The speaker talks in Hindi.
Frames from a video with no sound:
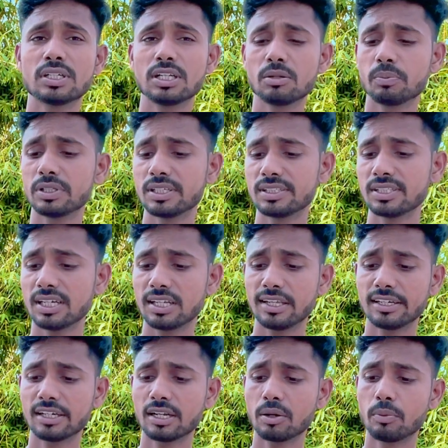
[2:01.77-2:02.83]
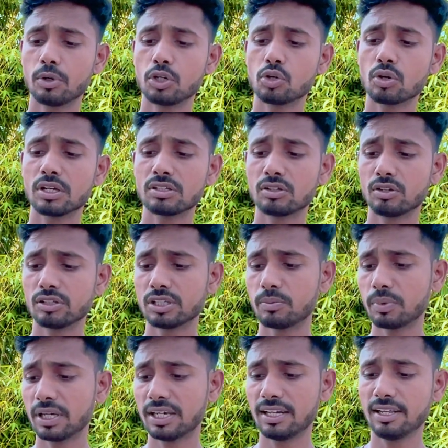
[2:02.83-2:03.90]
सेटिंग पे जैसे क्लिक करेंगे वीडियो रेजोल्यूशन
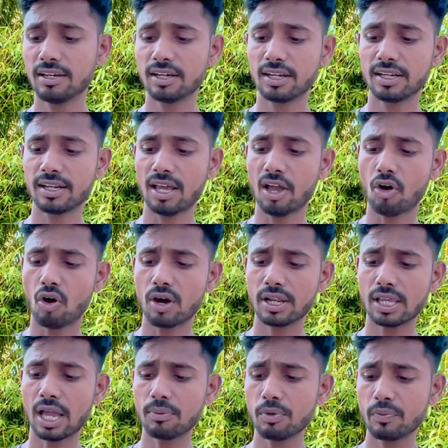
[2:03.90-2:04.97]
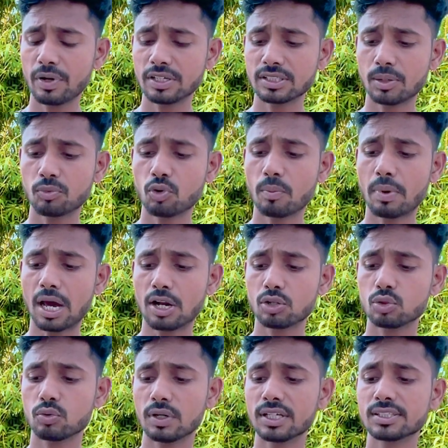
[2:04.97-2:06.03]
पे क्लिक कर लेना है और यहाँ पे फ्रेंड्स आपको 1280
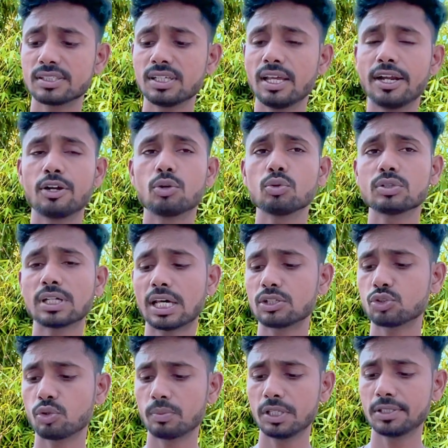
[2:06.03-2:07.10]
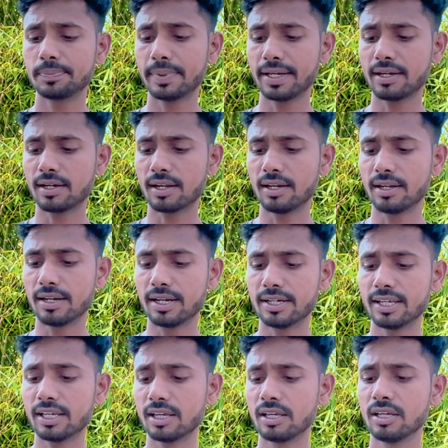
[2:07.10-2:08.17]
सौ अस्सी इंटू पे कर लेना है
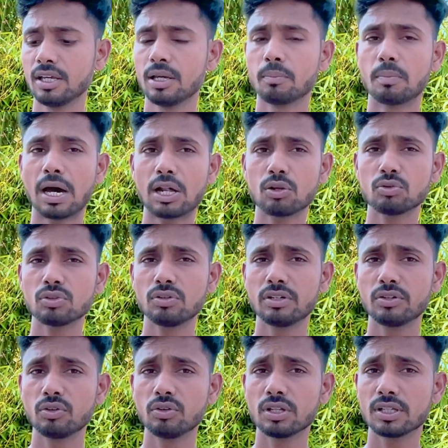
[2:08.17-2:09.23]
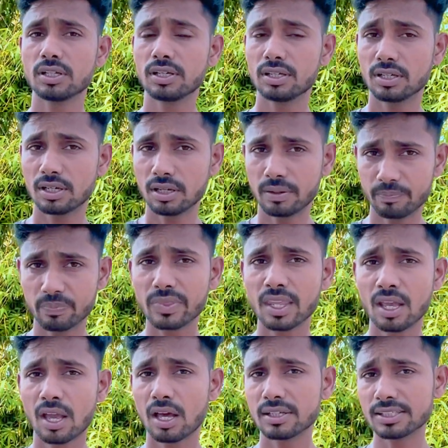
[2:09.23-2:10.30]
ठीक है बारह सौ इंटू
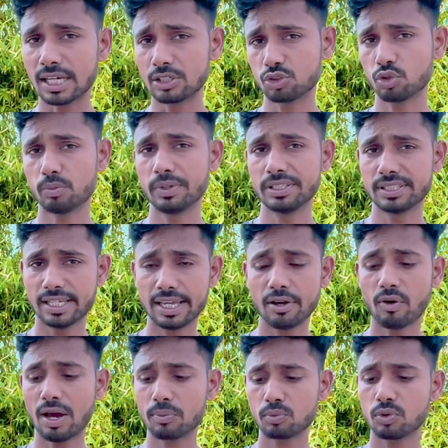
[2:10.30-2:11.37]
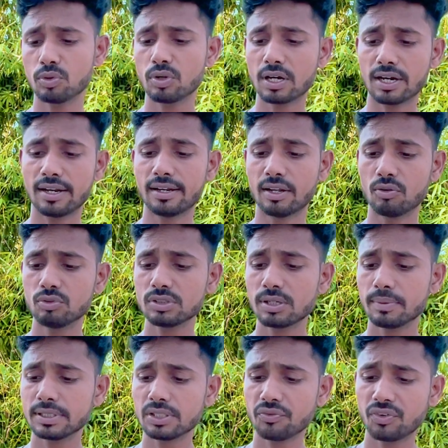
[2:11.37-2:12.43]
720 ये आपको कर लेना है उसके
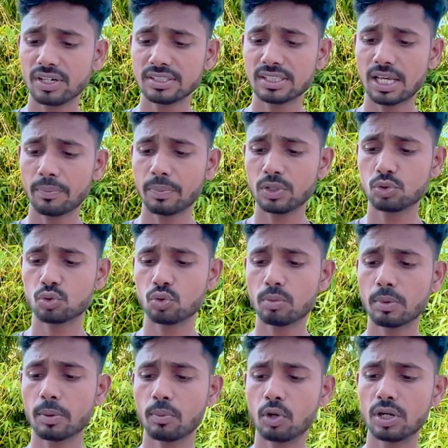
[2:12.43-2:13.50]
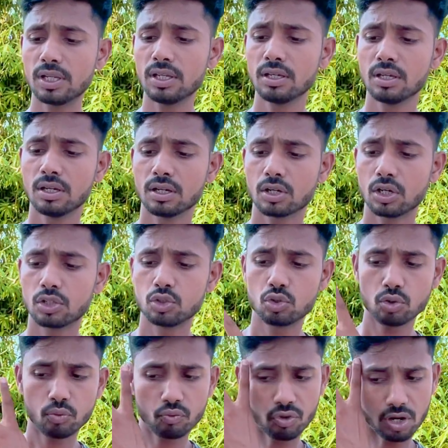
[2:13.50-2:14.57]
बाद से फ्रेंड्स यहाँ पे शो मेमोरी
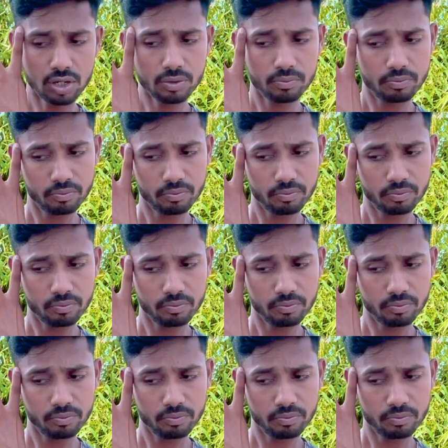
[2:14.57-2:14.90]
कंज्यूम फॉर